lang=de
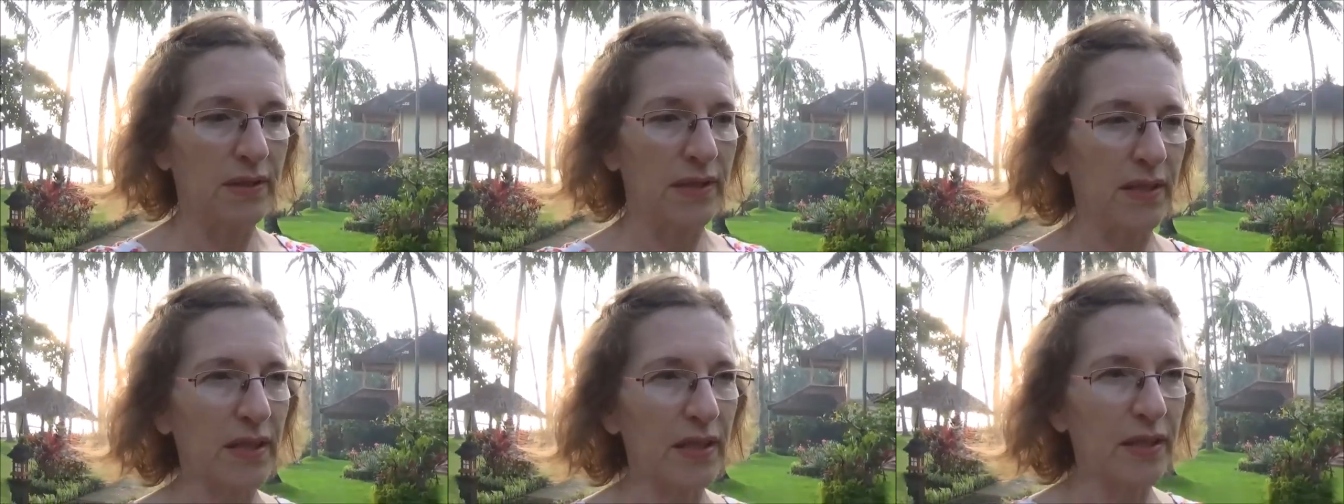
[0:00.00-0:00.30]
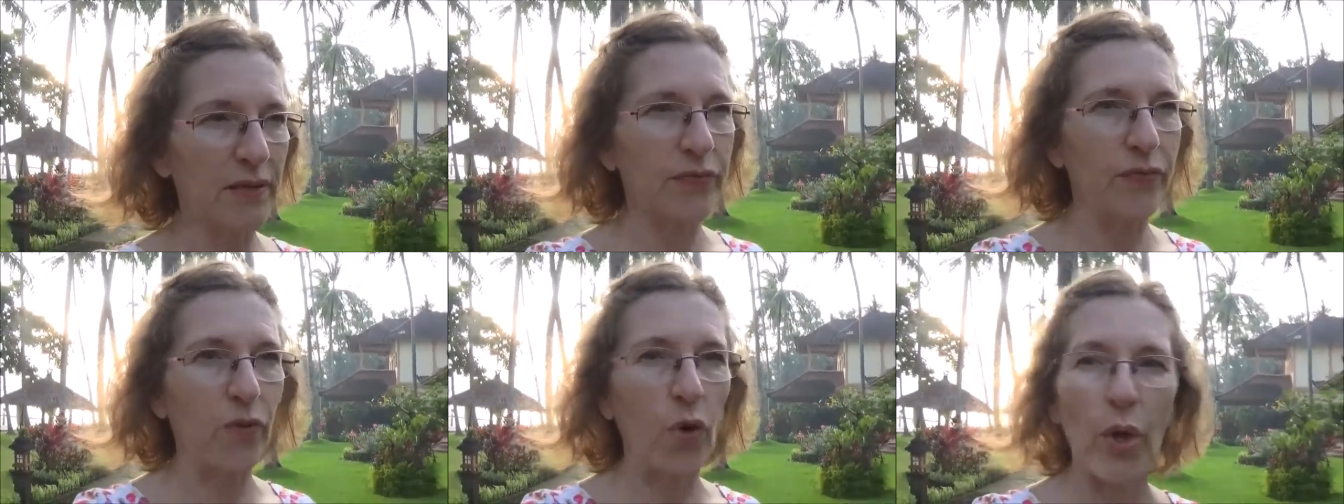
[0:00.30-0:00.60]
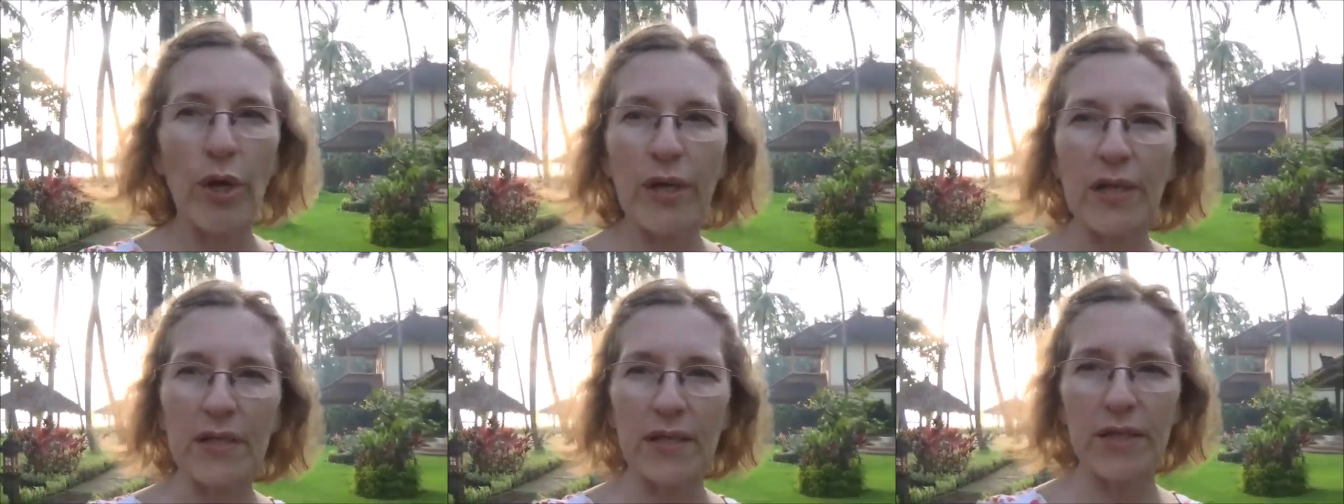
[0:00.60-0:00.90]
die
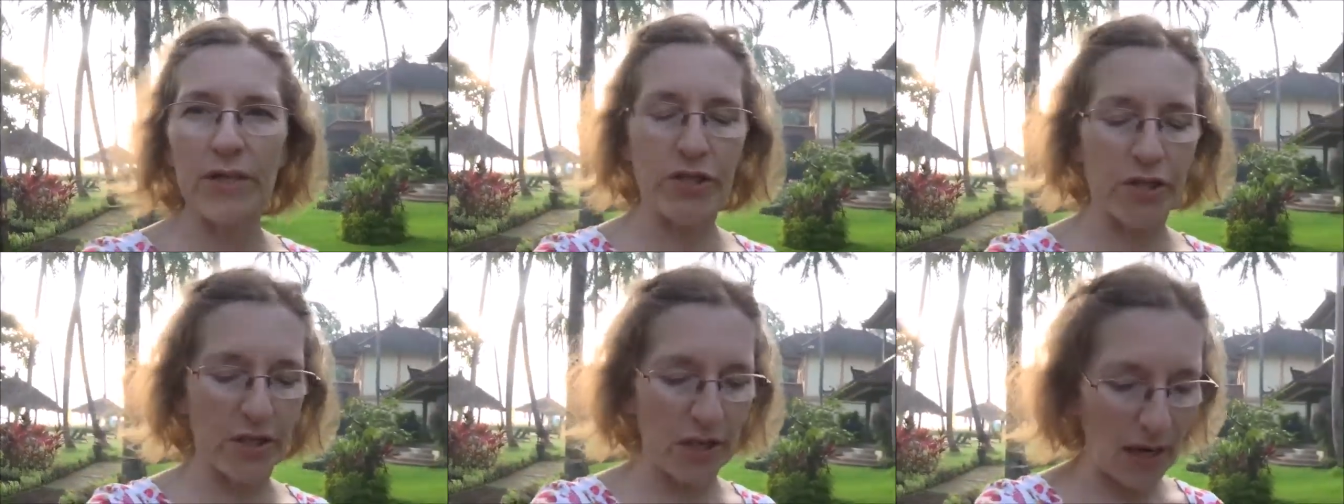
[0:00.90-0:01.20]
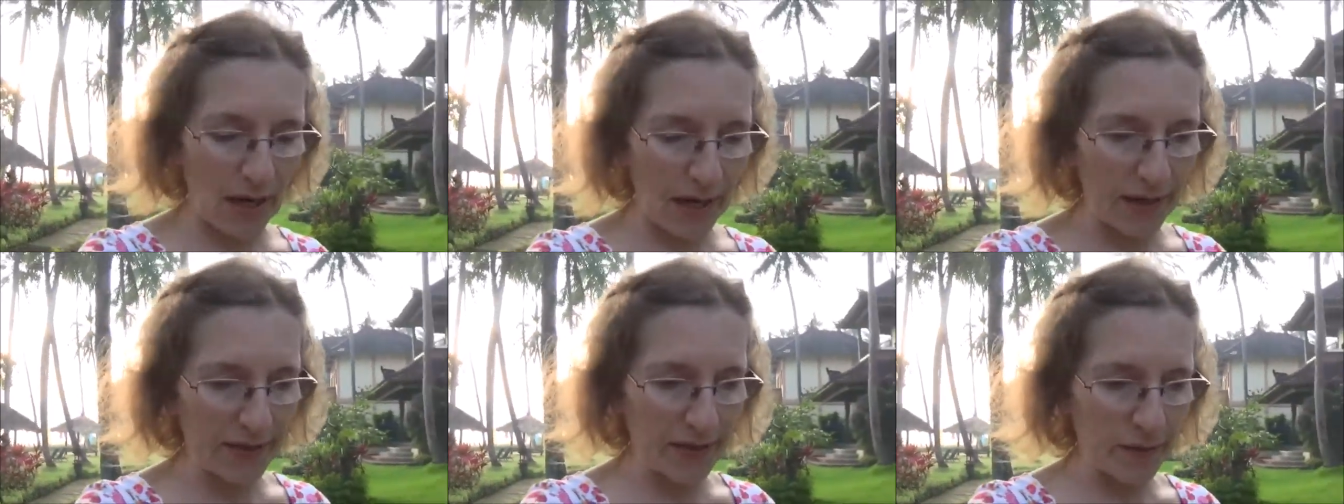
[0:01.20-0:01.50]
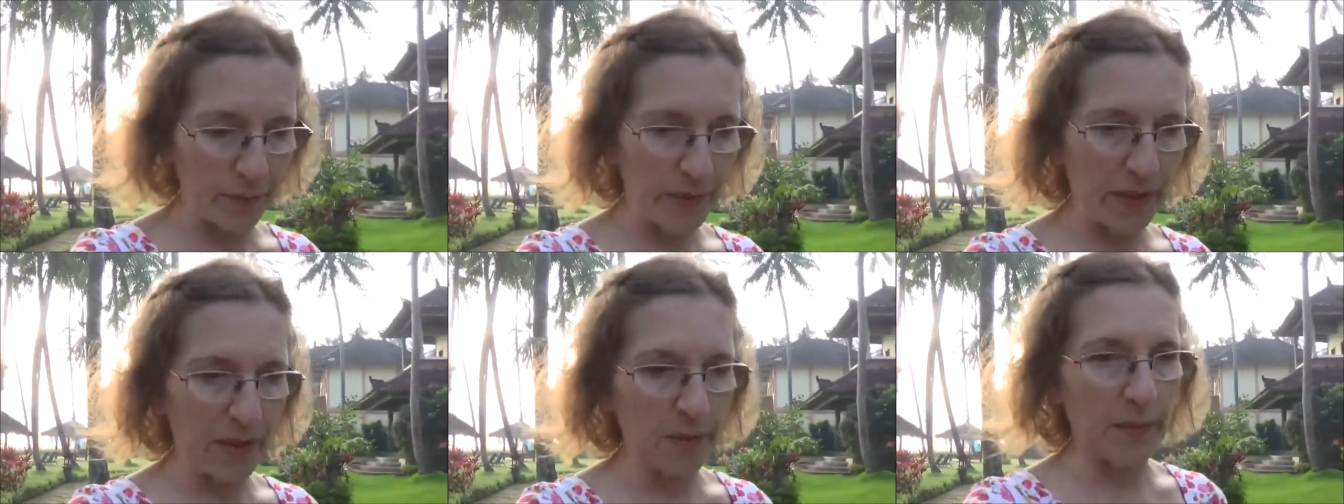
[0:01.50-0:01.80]
Freundlichkeit,
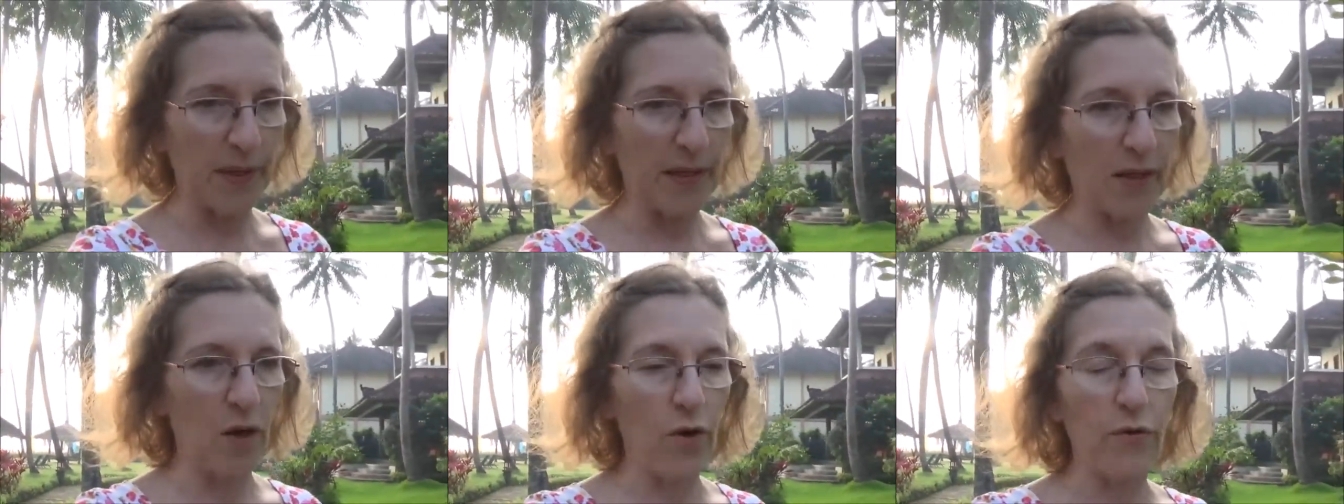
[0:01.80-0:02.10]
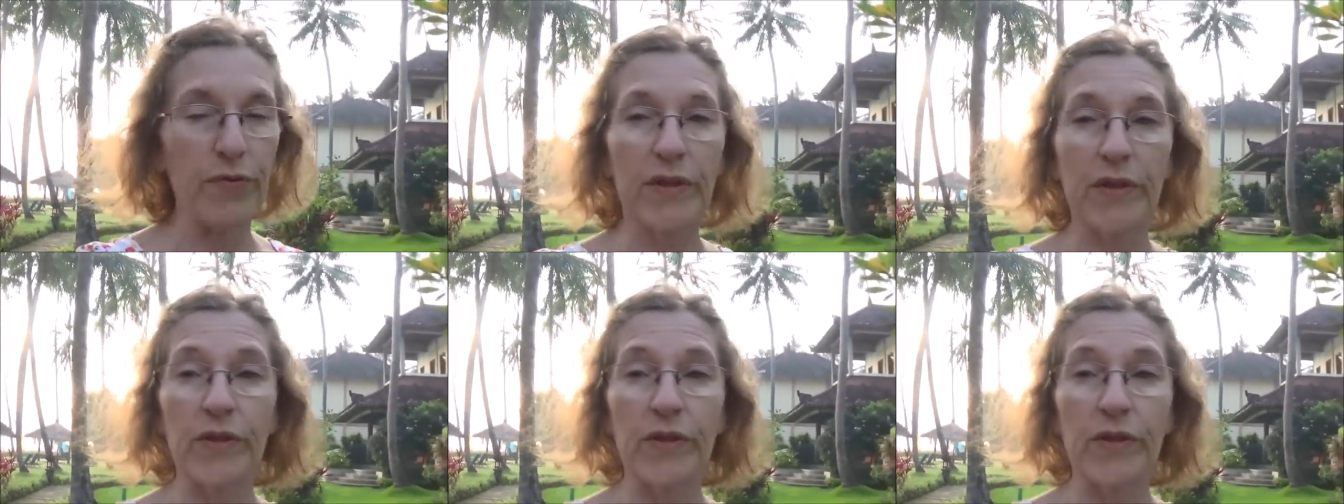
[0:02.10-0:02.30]
im Hinblick auf